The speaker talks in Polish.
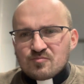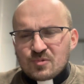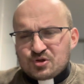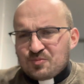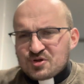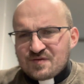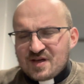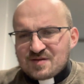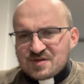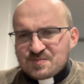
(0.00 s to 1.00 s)
kto może w
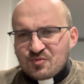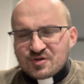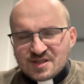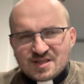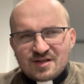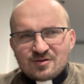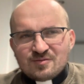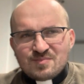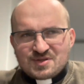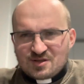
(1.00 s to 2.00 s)
jakimś jest punkcie zero,
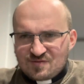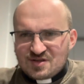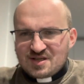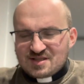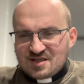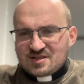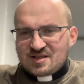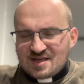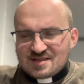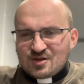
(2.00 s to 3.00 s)
postanowi, że chce jeszcze
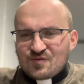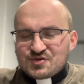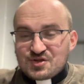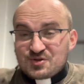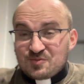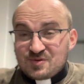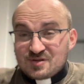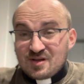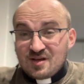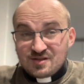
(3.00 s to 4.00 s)
raz na nowo coś
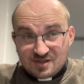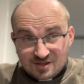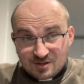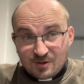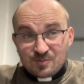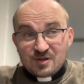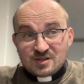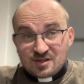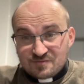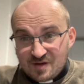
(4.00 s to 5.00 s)
zrobić. Dzięki Tobie,
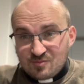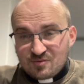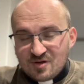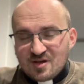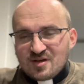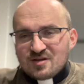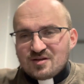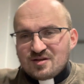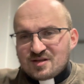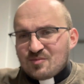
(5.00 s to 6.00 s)
dzięki temu,
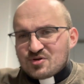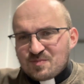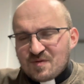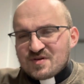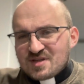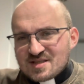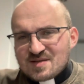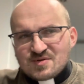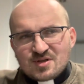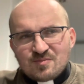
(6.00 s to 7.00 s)
e, temu że powiesz,
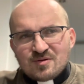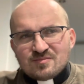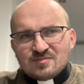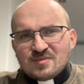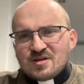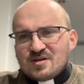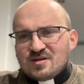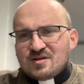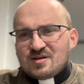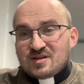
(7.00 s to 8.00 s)
jestem z Tobą,
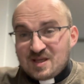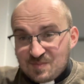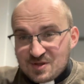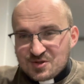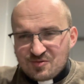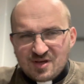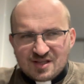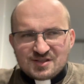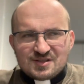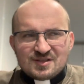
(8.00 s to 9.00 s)
e, kibicuję
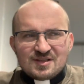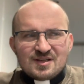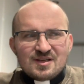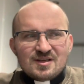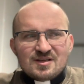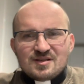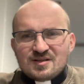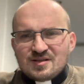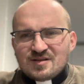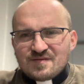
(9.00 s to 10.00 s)
Ci,
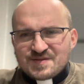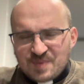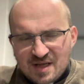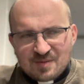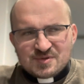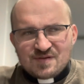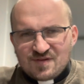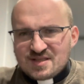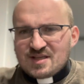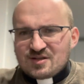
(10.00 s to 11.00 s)
e, wspieram Cię,
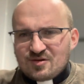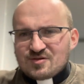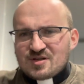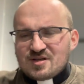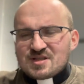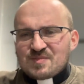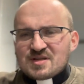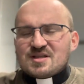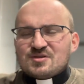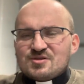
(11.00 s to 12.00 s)
widzę to, że, że
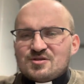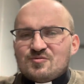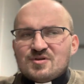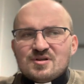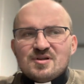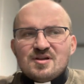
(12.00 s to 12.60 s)
masz na to siły.